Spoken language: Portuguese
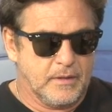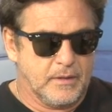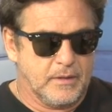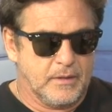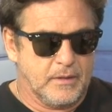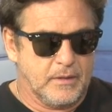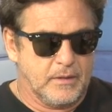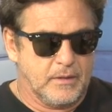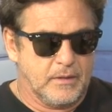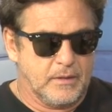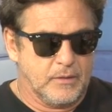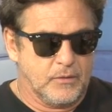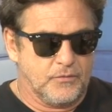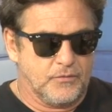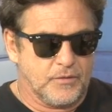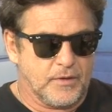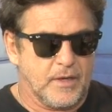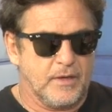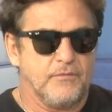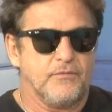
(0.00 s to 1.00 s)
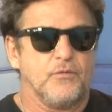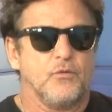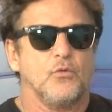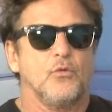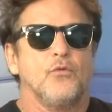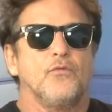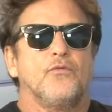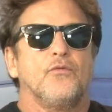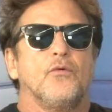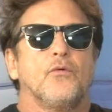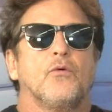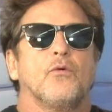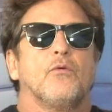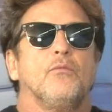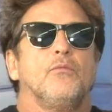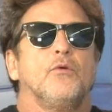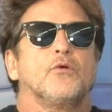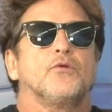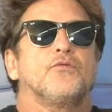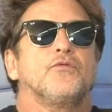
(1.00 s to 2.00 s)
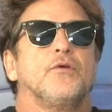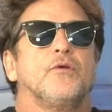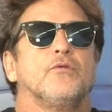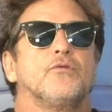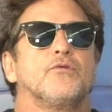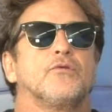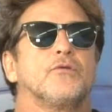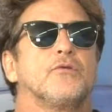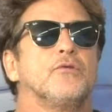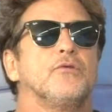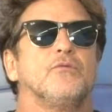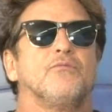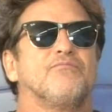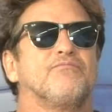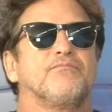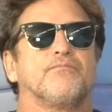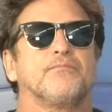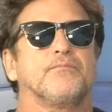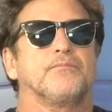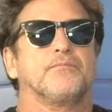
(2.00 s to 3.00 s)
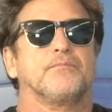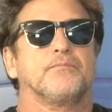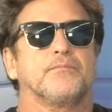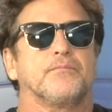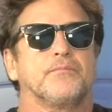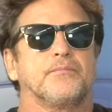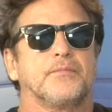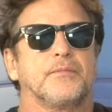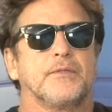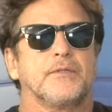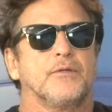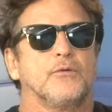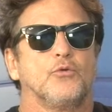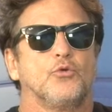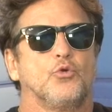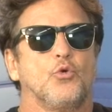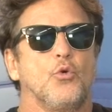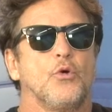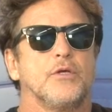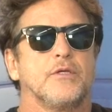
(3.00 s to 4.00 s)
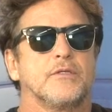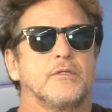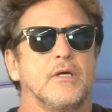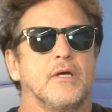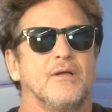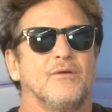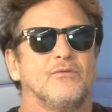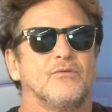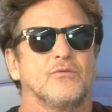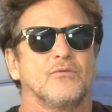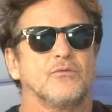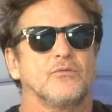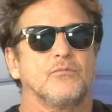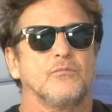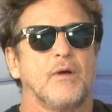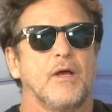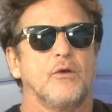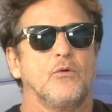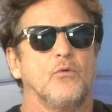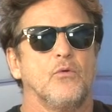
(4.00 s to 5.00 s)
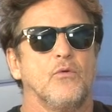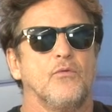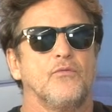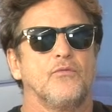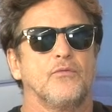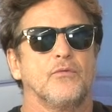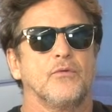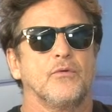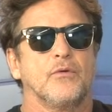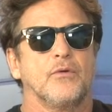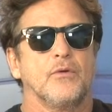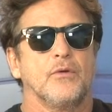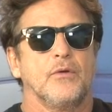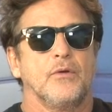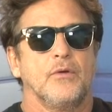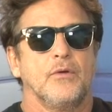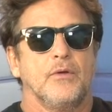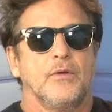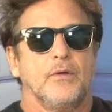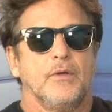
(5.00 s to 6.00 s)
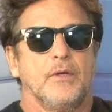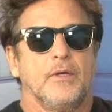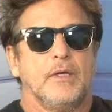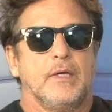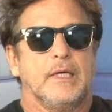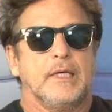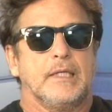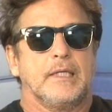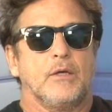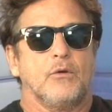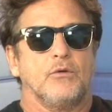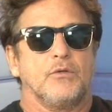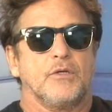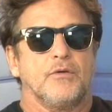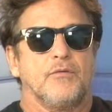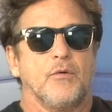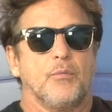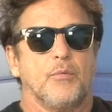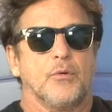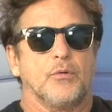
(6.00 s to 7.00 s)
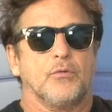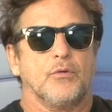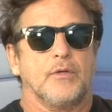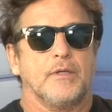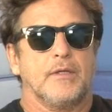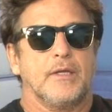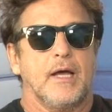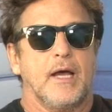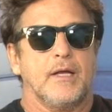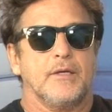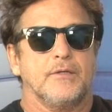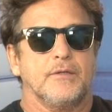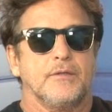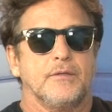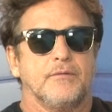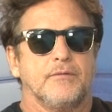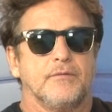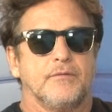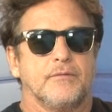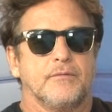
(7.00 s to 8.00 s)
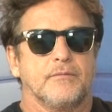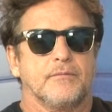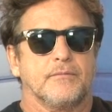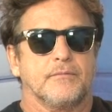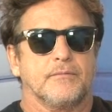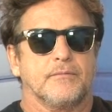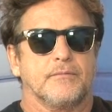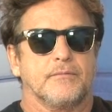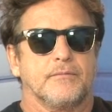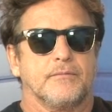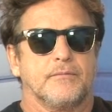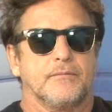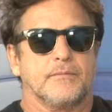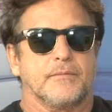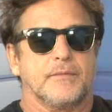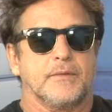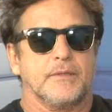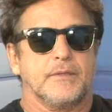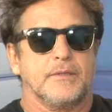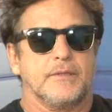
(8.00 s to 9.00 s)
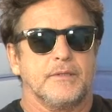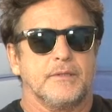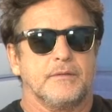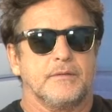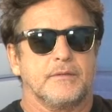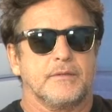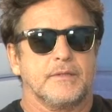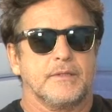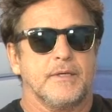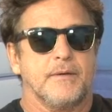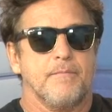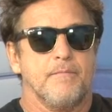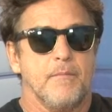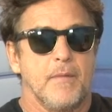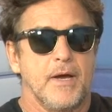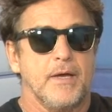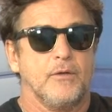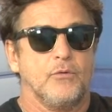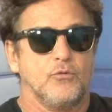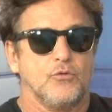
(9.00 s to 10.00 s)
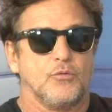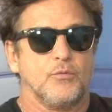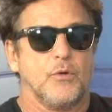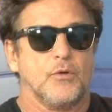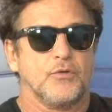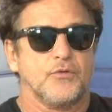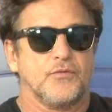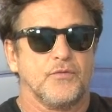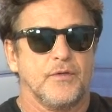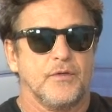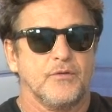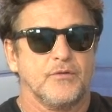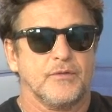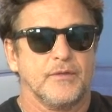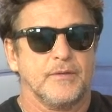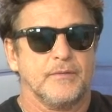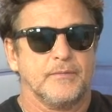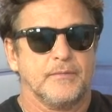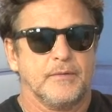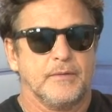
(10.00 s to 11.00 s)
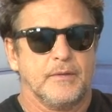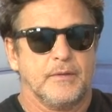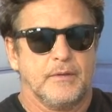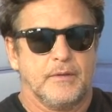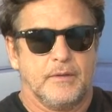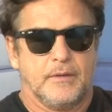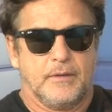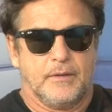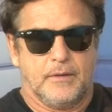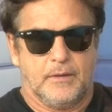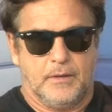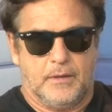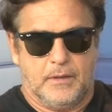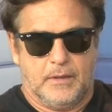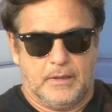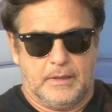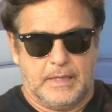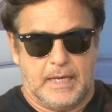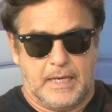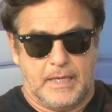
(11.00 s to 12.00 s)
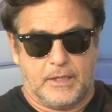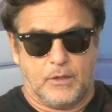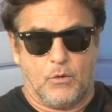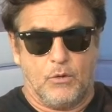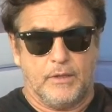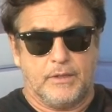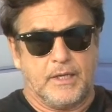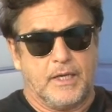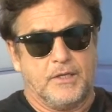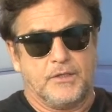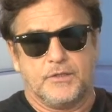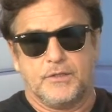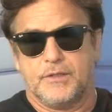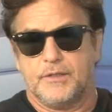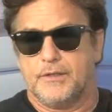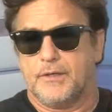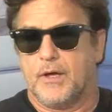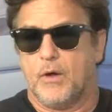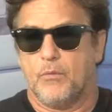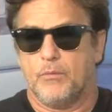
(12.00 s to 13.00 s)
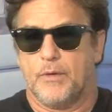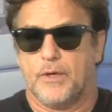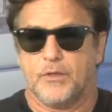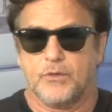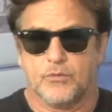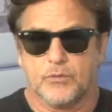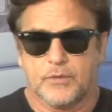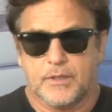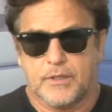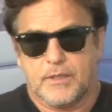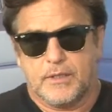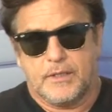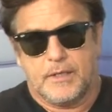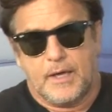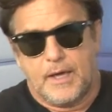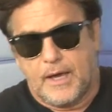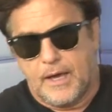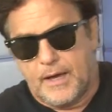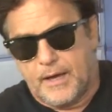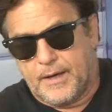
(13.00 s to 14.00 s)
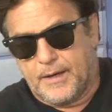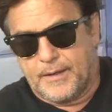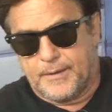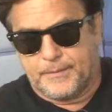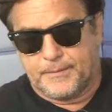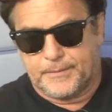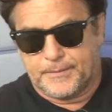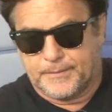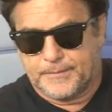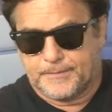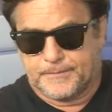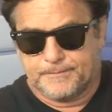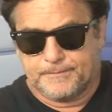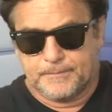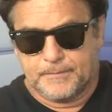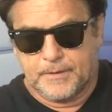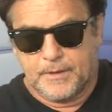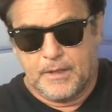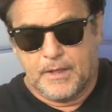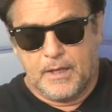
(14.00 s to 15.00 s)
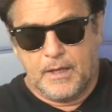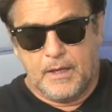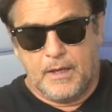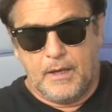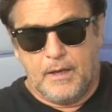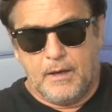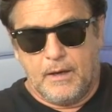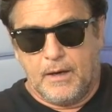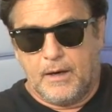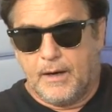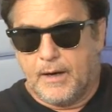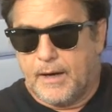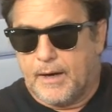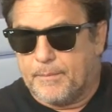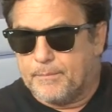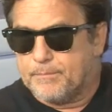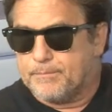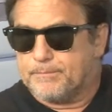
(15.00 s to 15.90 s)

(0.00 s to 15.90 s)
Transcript: E eu fiquei viúvo, meus filhos tinham, tinham dois anos, mais novo. Então eu tive a oportunidade de ser mãe dos meus filhos, né? E é aí que eu entendi realmente o que, que é a,